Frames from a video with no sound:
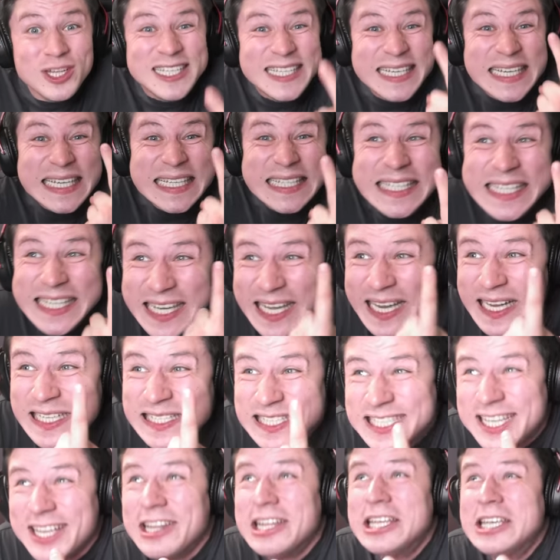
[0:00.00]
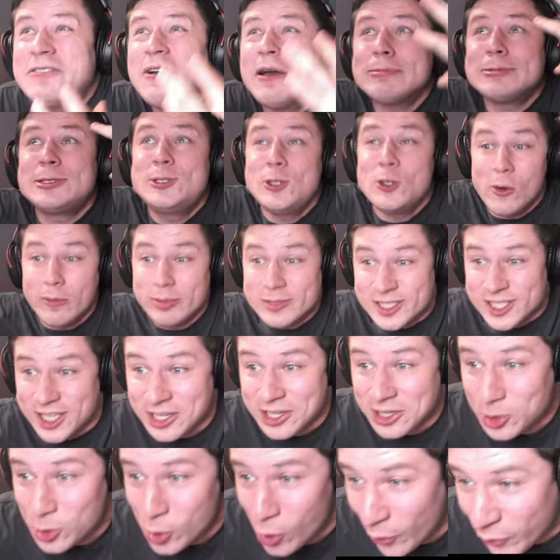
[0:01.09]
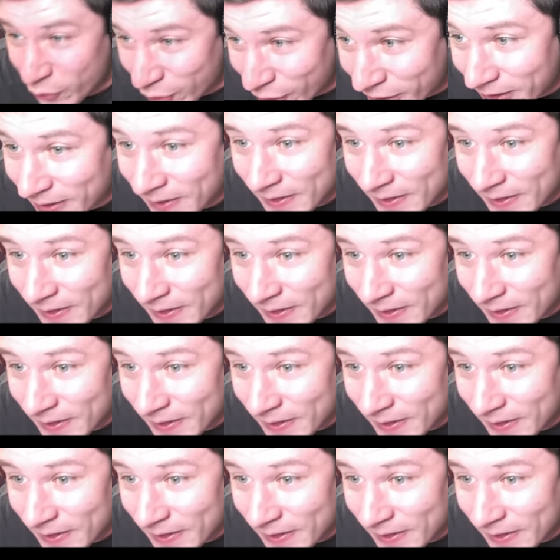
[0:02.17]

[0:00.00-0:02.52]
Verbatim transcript: единственный во всем стендофе.